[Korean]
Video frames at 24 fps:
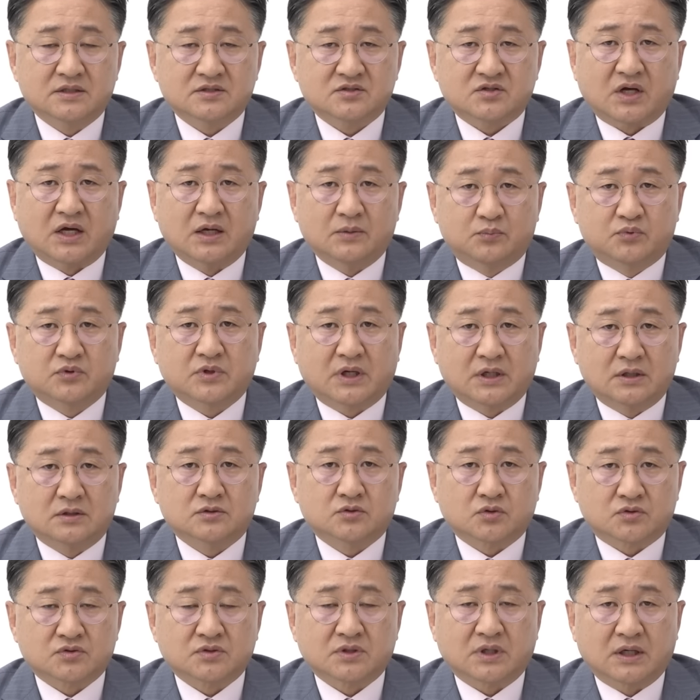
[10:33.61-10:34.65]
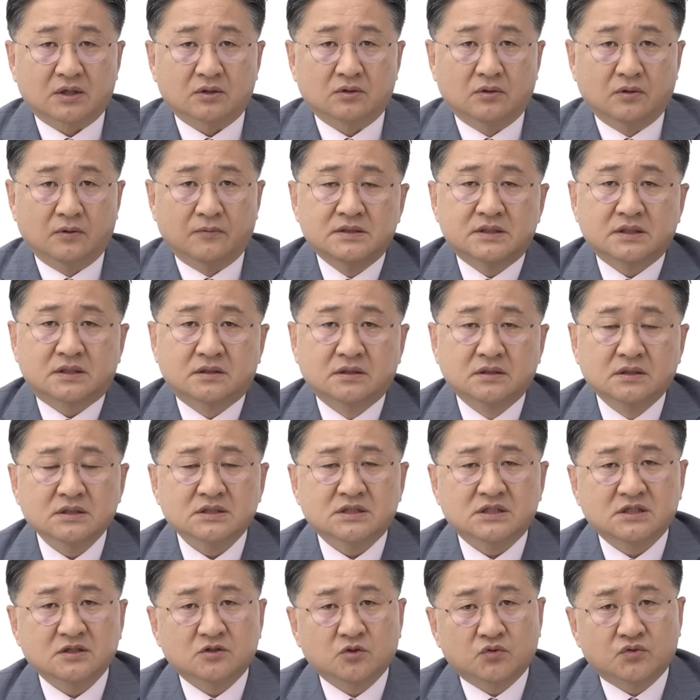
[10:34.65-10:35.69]
사회 불안을 조성하고 이제 그
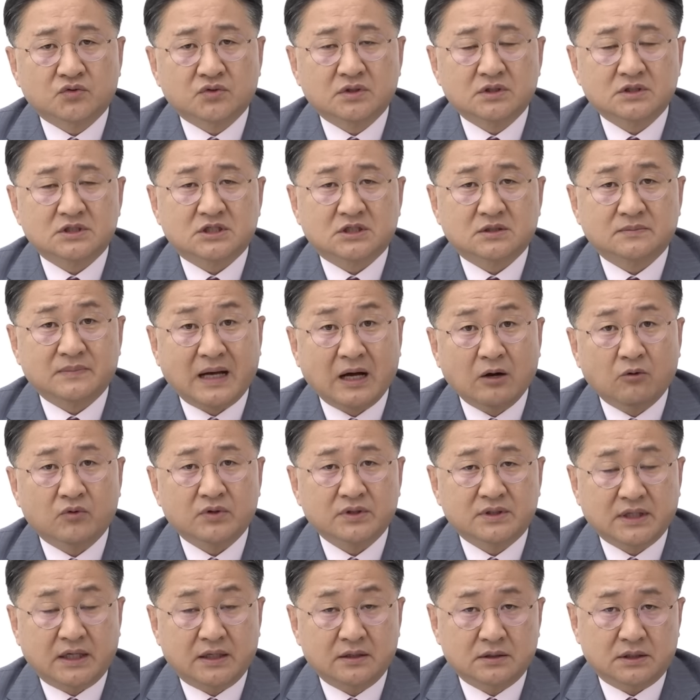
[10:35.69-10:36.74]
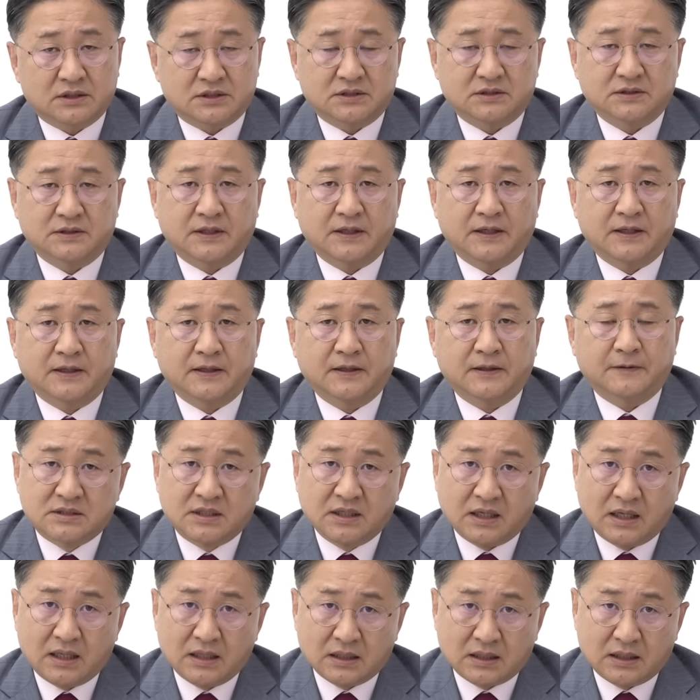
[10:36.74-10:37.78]
시도들을 지금 하고 있다는 것인데,
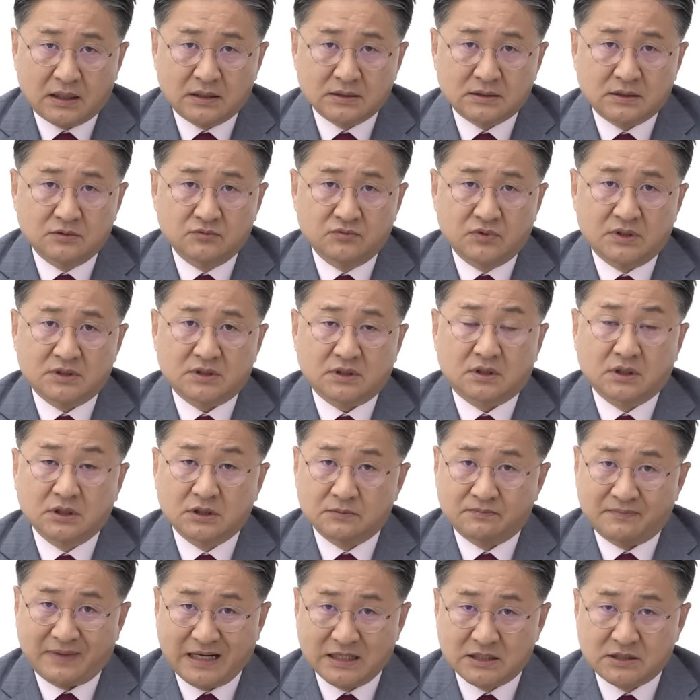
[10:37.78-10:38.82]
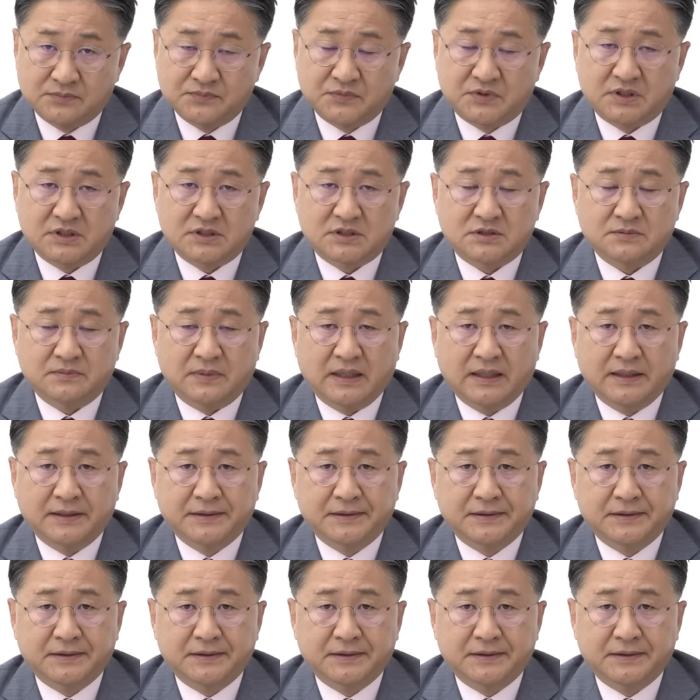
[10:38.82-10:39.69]
제가 아까 선두에서 거듭 말씀드렸지만